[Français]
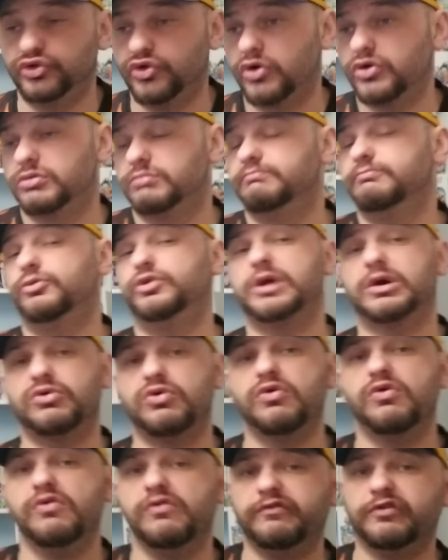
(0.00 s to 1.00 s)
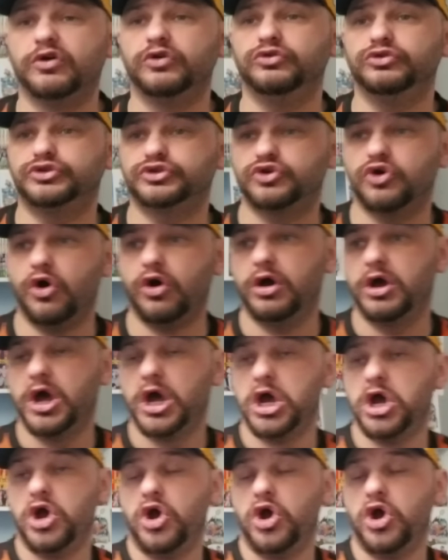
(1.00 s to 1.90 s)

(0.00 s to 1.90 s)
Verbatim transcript: Donc Monaco ouvre le score.